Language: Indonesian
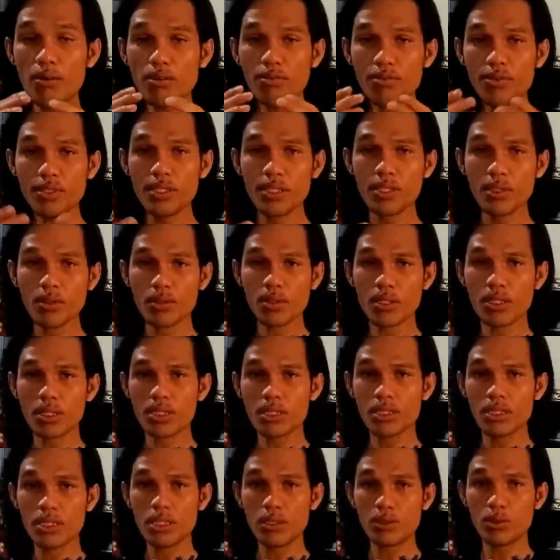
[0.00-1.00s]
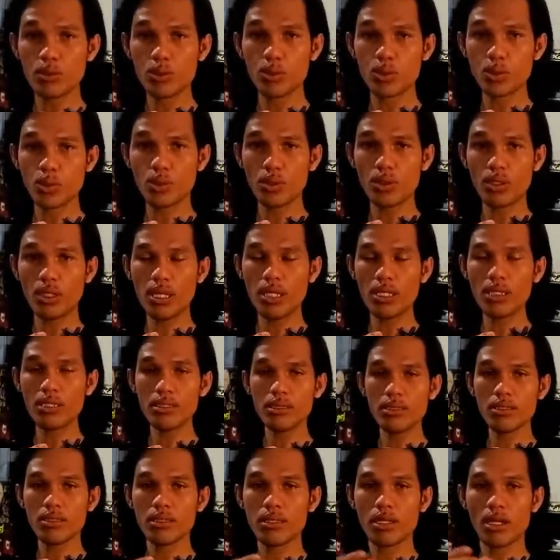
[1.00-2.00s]
Di awal video
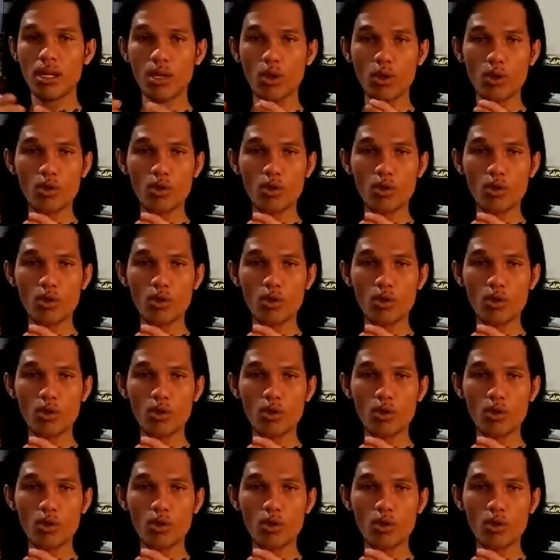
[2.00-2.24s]
ditunjukkan